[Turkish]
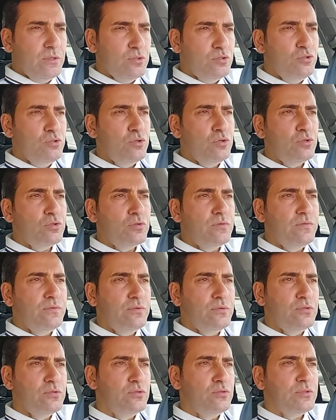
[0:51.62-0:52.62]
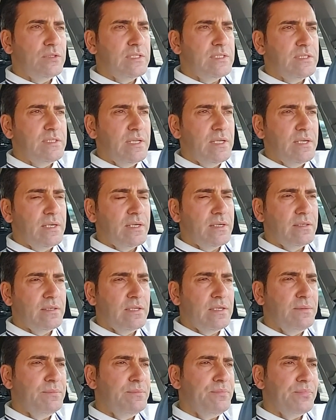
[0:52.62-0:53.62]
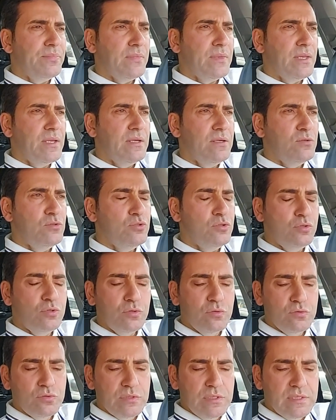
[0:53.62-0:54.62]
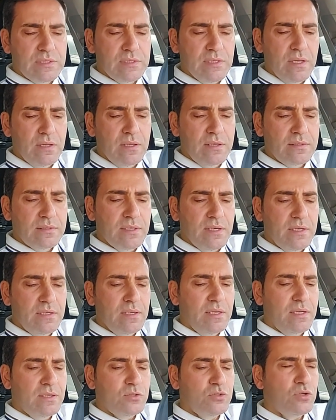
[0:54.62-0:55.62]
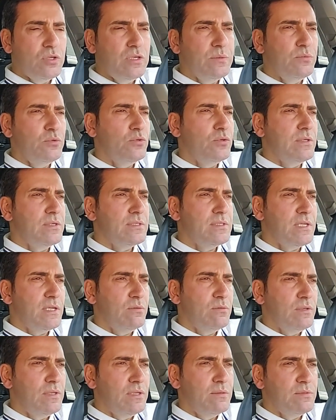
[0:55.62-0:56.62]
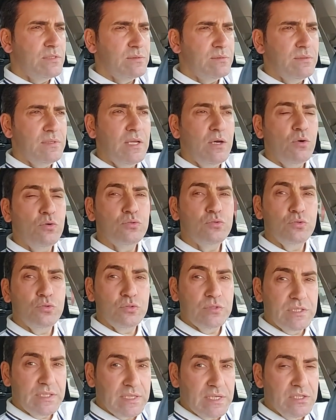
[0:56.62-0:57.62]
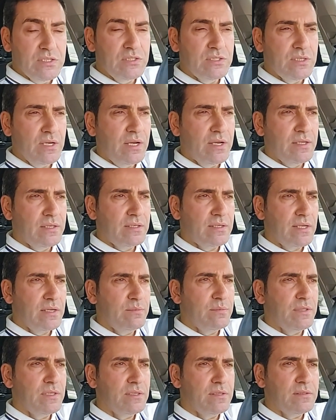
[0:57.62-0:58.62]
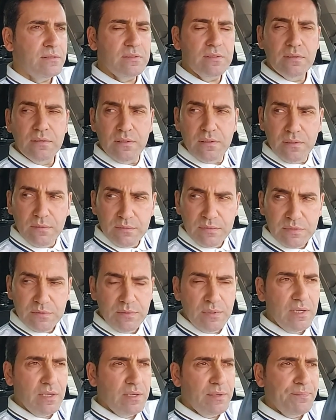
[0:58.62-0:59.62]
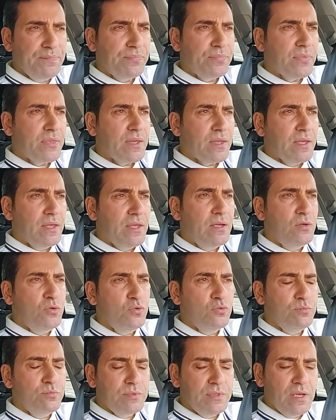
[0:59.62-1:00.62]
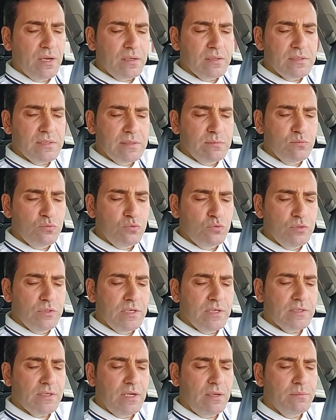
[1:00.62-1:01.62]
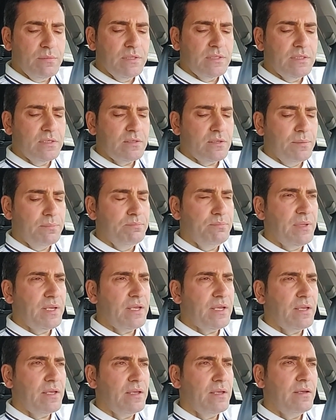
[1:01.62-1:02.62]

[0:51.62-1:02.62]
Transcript: Zuhruf suresine gidelim. Zuhruf suresinde Allah Teala şöyle buyuruyor. Estağfirullah Bismillah 32. ayet-i kerimede. Bismillah. Ehum yaksimune rahmete rabbik